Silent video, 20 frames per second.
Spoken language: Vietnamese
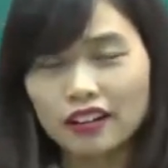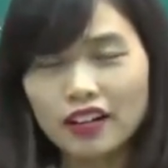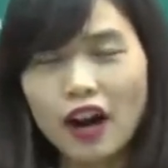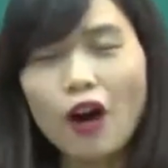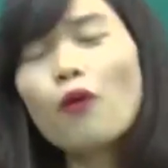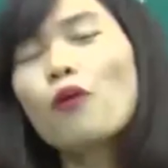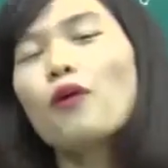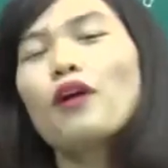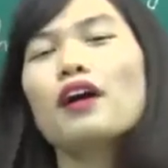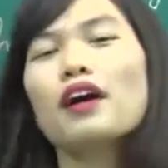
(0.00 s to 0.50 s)
được
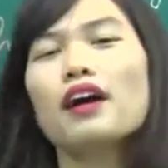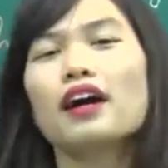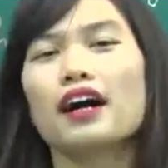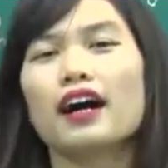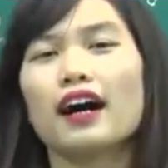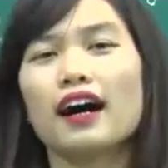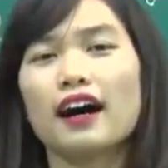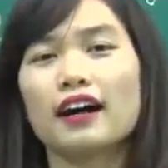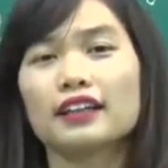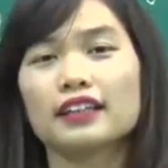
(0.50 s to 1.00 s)
đâu.
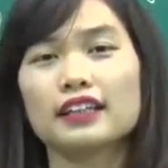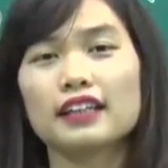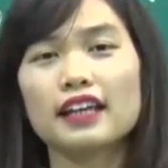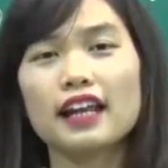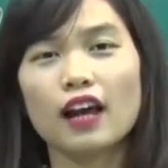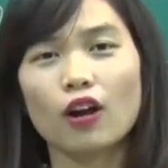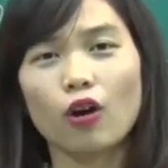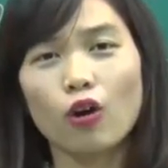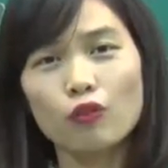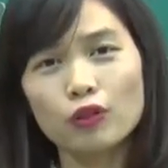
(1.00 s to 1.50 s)
À, thế
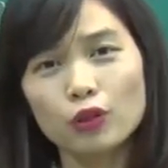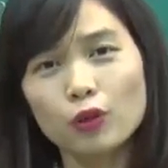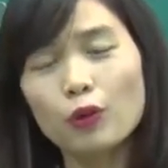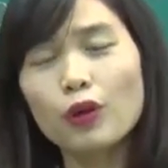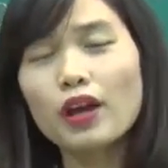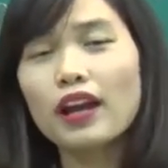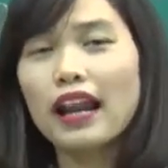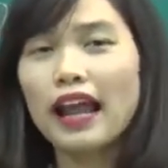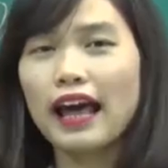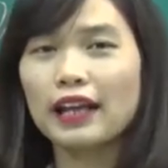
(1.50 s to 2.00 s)
nên là cô vẫn
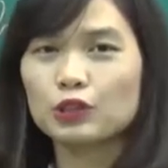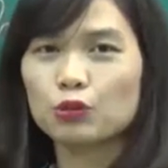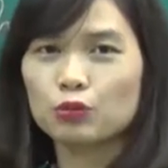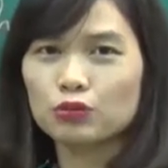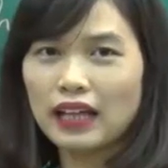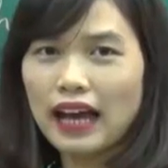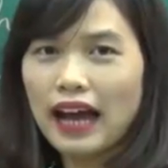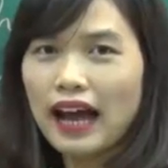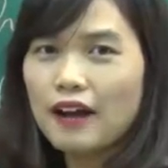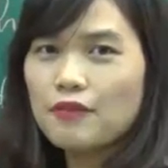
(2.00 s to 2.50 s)
khuyên là
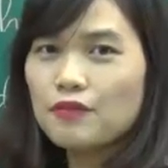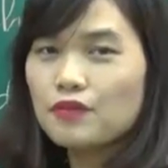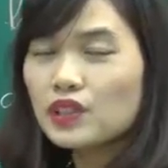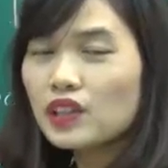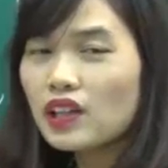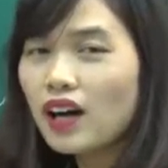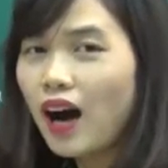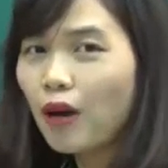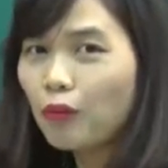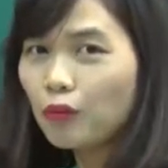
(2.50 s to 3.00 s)
chúng ta
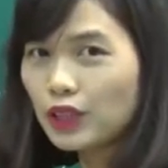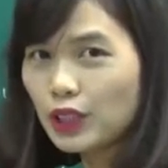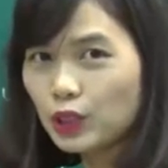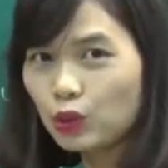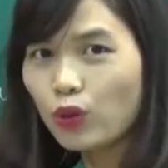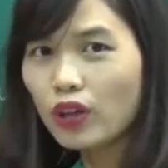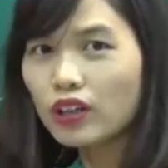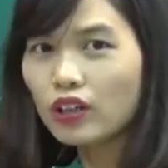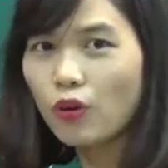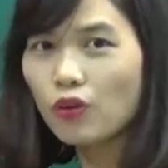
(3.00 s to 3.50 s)
vừa học lý
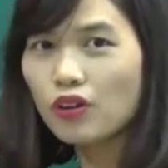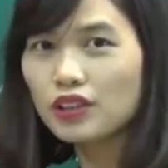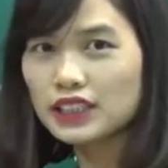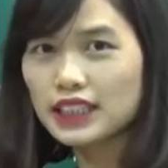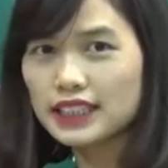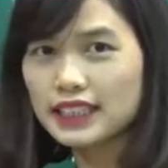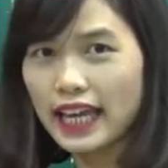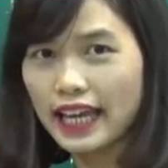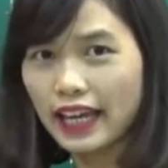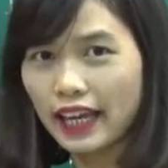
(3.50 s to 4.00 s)
thuyết cô Hương
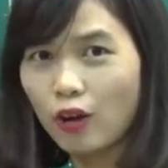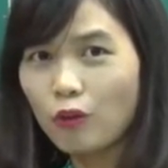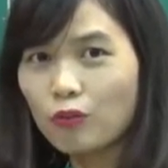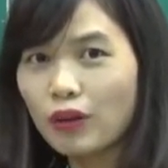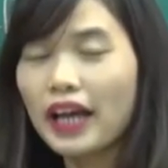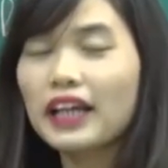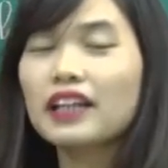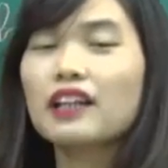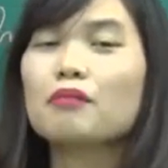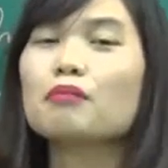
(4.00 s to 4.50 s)
chia sẻ ngày
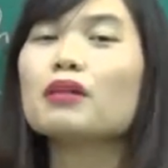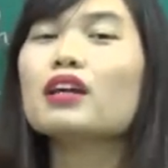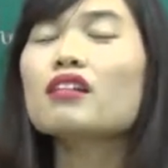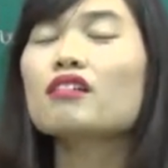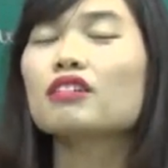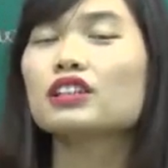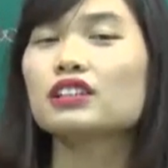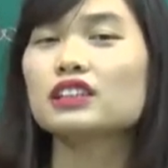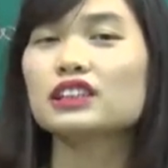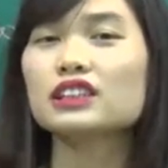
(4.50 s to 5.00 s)
hôm nay để biết
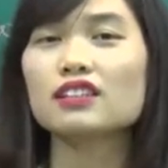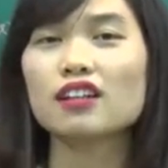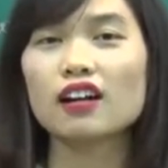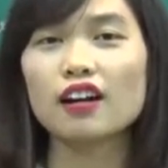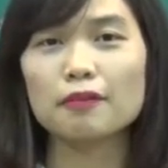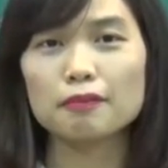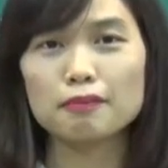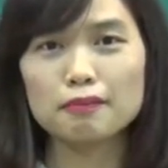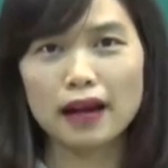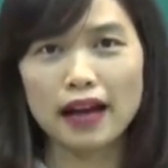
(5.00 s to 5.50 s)
được những trường
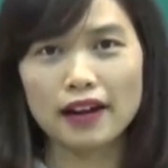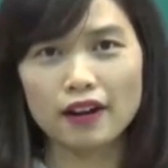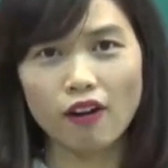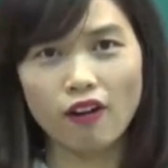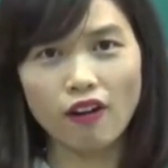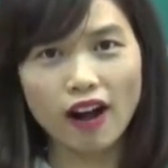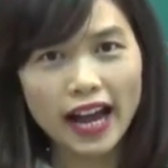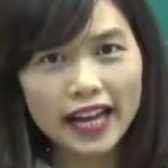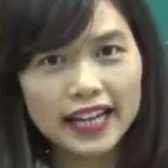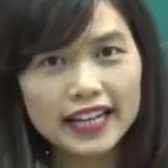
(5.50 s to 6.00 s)
hợp mà
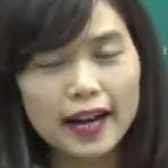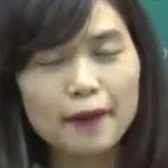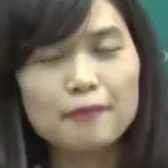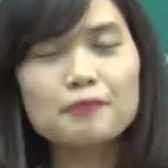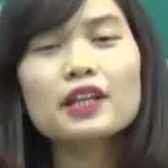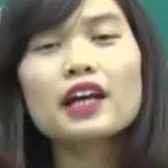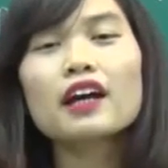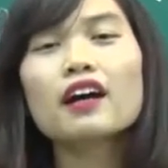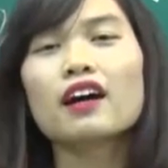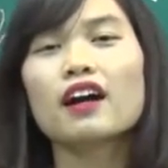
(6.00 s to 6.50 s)
nó hay
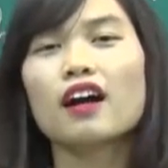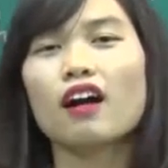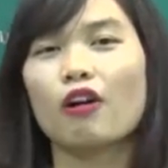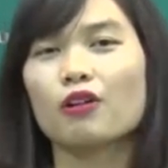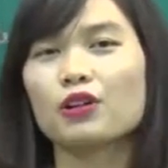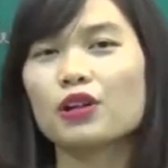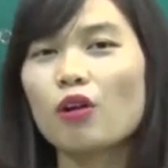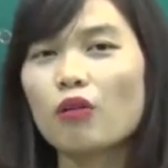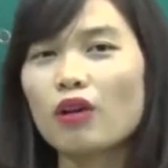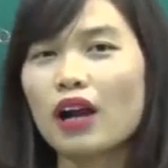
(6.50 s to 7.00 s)
gặp,
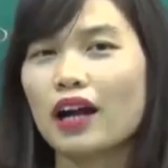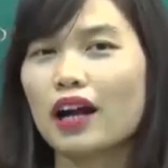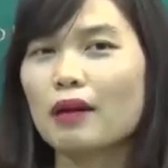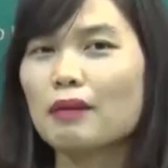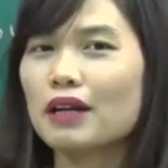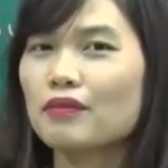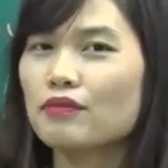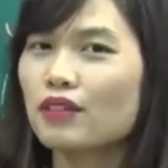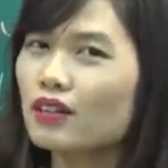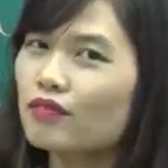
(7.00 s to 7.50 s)
còn đâu là
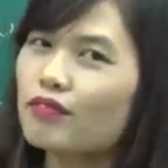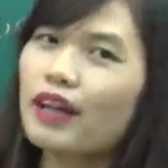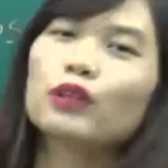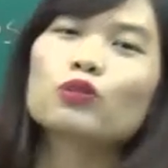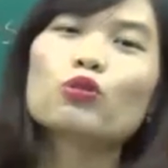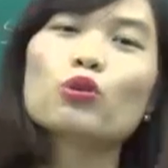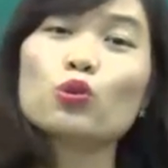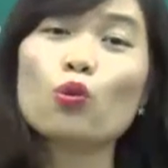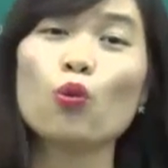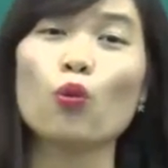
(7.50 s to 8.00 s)
các bạn vẫn phải
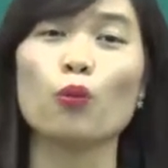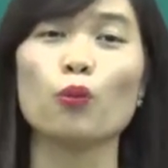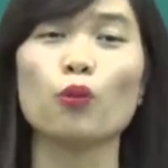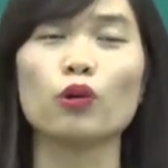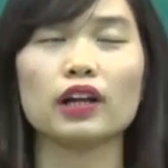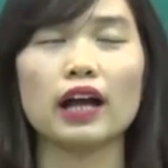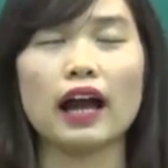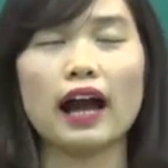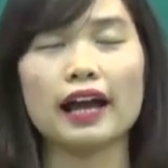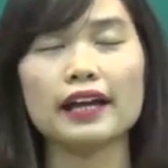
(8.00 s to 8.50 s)
tuân thủ
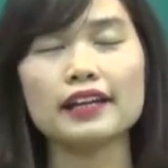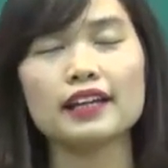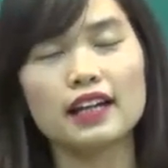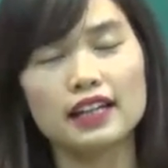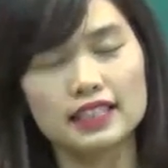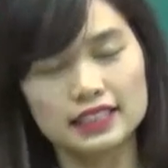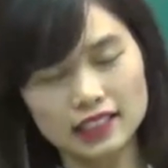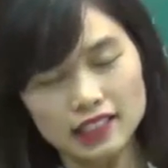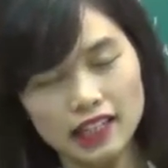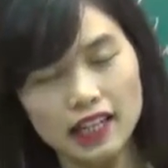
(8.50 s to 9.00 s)
một cái
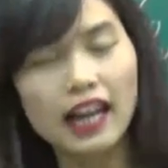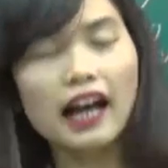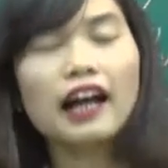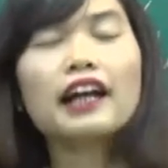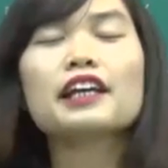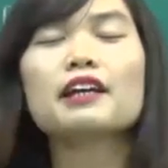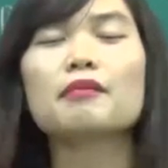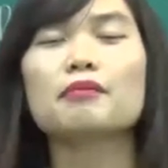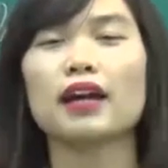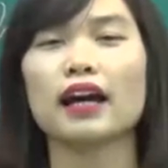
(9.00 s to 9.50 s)
rất là
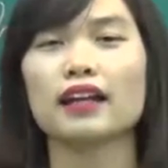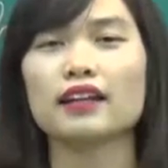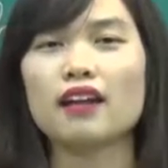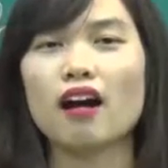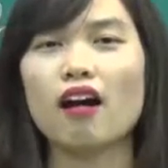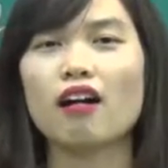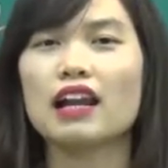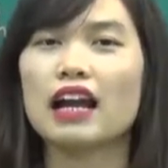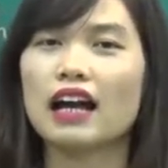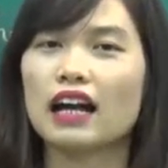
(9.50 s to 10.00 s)
nghiêm ngặt,
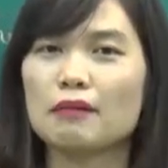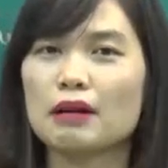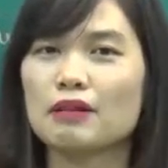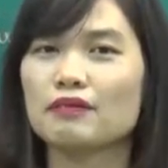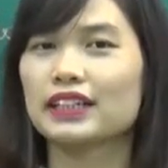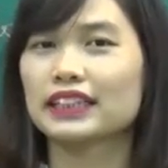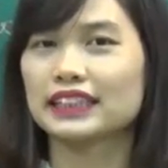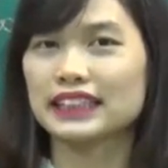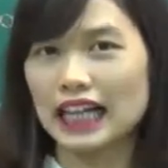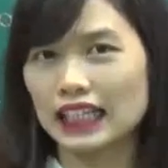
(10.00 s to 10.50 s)
đó là các bạn
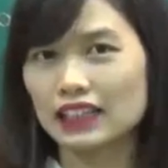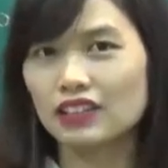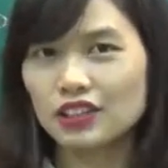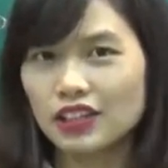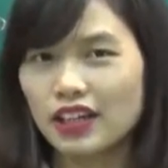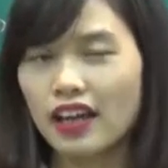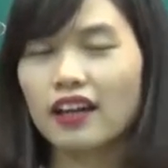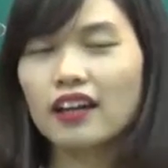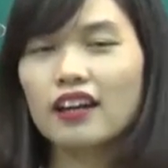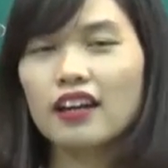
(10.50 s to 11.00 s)
phải tra từ
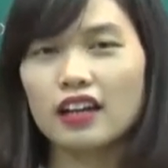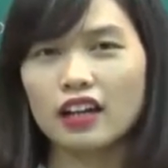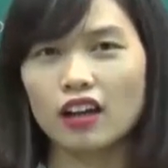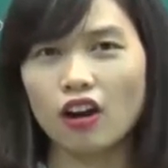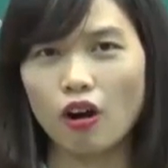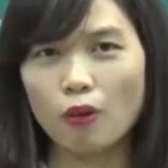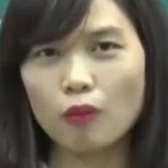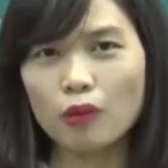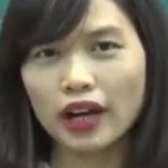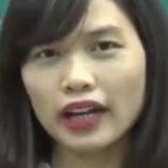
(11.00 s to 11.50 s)
điển để
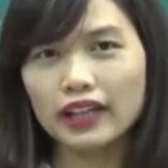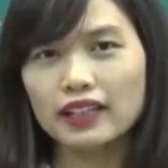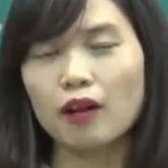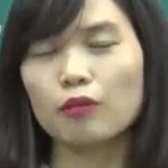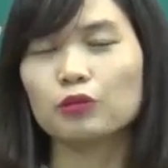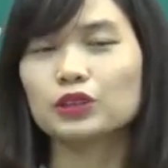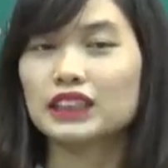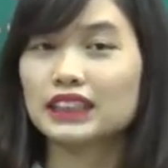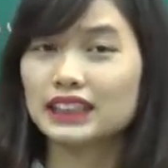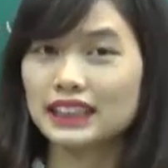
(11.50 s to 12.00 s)
có một cách
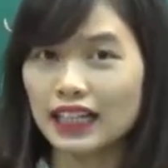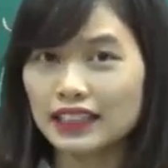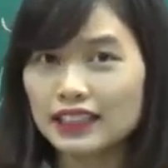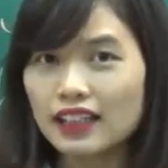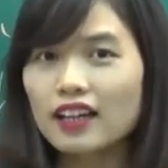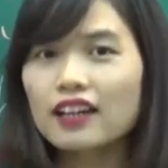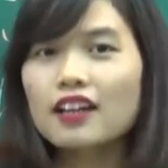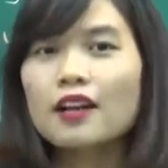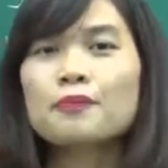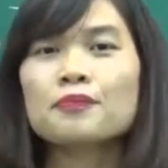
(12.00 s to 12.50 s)
đọc chính xác
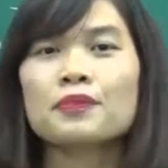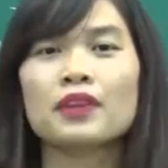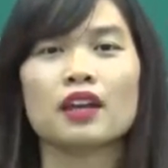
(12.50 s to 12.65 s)
nhất.